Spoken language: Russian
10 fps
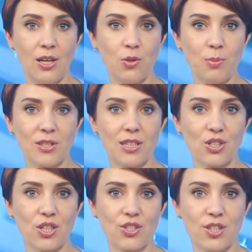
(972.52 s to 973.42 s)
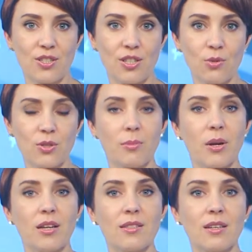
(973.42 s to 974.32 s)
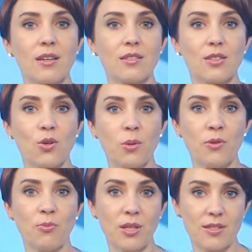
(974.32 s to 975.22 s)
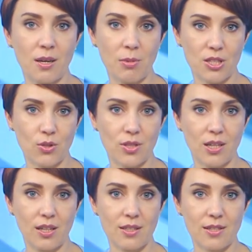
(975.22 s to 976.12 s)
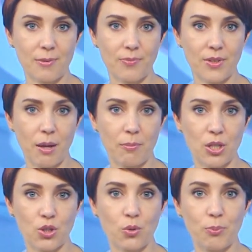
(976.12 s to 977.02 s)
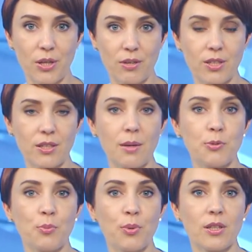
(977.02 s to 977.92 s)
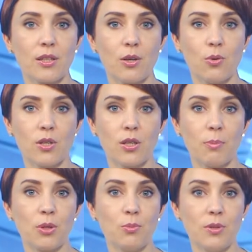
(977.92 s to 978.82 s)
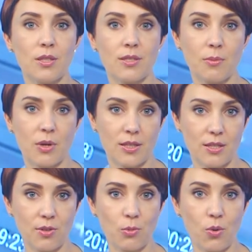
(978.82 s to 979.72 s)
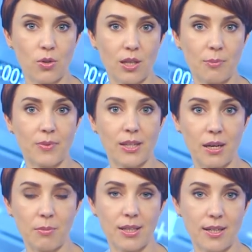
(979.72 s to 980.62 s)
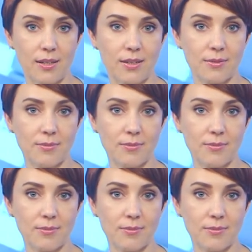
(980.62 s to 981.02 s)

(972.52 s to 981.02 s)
Любители жечь резину собрались на картодроме вблизи областной столицы. Там прошел первый этап чемпионата города по любительским кольцевым гонкам «Тайм-Атек».